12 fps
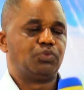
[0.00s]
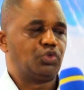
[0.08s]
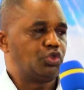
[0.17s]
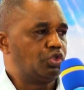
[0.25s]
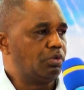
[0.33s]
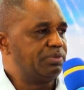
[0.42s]

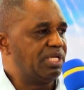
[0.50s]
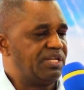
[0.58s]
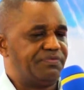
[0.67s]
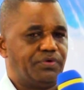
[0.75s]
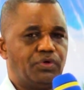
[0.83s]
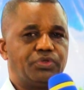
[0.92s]
Nous sommes
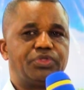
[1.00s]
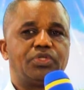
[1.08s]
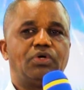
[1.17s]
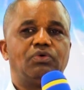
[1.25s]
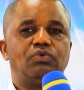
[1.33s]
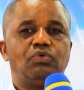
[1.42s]
arrivés au
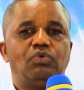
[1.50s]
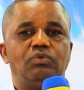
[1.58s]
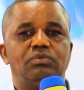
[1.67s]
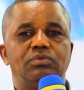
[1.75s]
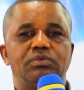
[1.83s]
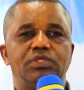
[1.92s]
temps
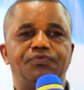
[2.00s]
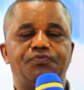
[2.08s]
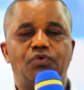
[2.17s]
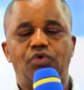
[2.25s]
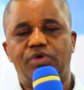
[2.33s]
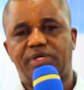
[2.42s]
où il
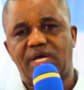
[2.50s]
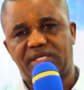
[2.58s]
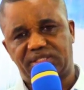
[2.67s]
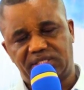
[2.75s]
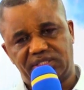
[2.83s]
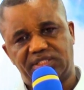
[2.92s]
faut
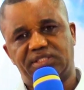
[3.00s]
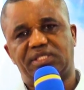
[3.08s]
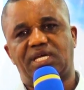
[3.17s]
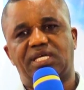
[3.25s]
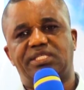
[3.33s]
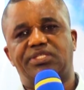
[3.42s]
écarter
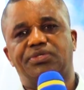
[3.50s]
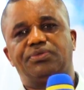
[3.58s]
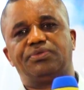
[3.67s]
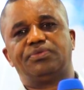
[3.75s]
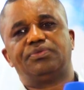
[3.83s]
distraction.